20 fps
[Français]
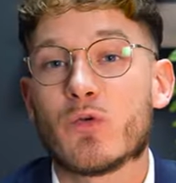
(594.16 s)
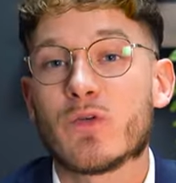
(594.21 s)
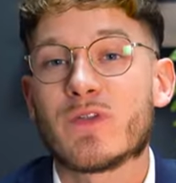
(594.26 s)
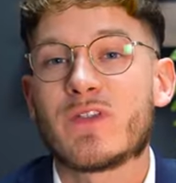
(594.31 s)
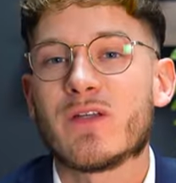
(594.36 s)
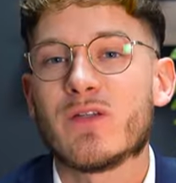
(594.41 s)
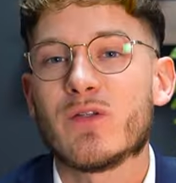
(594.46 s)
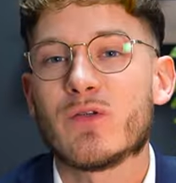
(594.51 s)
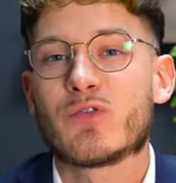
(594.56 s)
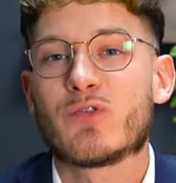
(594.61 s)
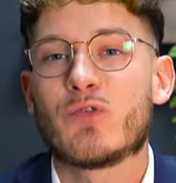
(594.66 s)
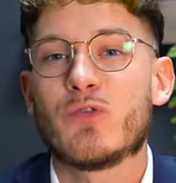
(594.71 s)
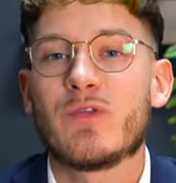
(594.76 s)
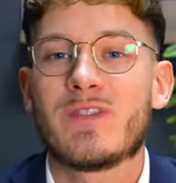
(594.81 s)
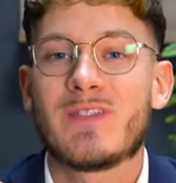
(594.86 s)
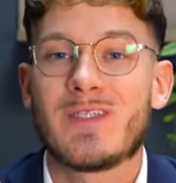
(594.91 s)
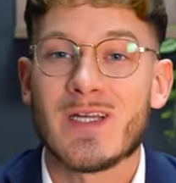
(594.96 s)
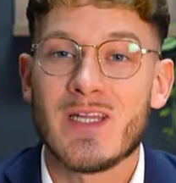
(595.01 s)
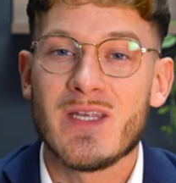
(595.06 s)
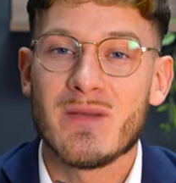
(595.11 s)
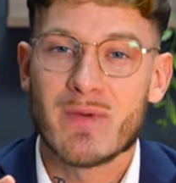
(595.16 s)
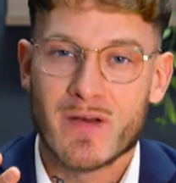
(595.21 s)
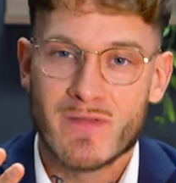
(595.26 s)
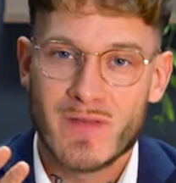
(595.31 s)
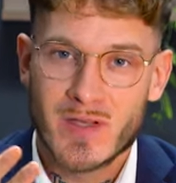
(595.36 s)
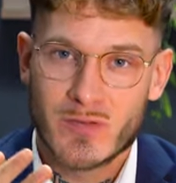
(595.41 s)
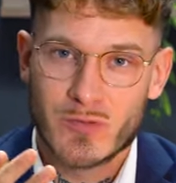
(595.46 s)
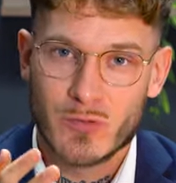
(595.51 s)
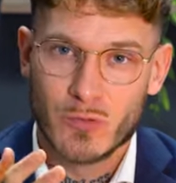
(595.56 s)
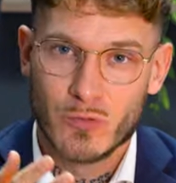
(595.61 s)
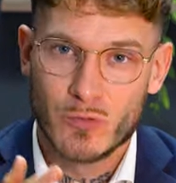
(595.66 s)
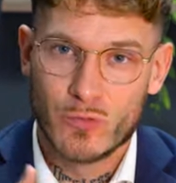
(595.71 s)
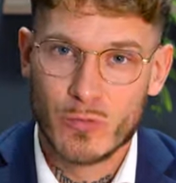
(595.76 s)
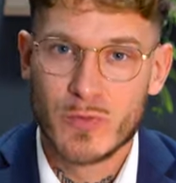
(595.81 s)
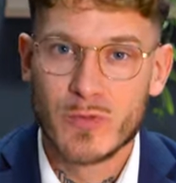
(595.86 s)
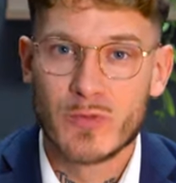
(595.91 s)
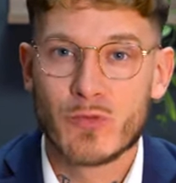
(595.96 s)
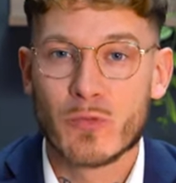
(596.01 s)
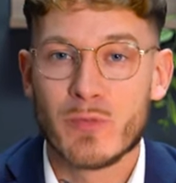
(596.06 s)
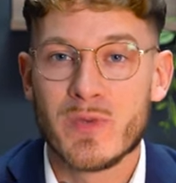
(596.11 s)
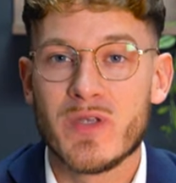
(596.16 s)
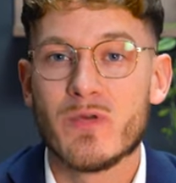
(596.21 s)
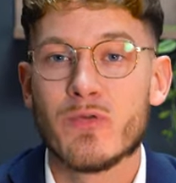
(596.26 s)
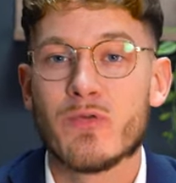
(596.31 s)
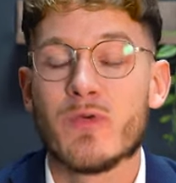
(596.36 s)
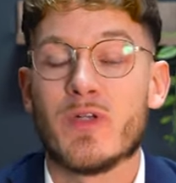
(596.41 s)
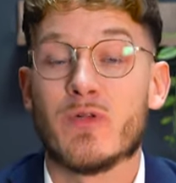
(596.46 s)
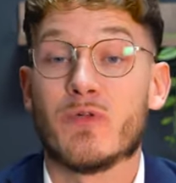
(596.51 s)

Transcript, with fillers: Concernant ce calibre avec ce double tourbillon,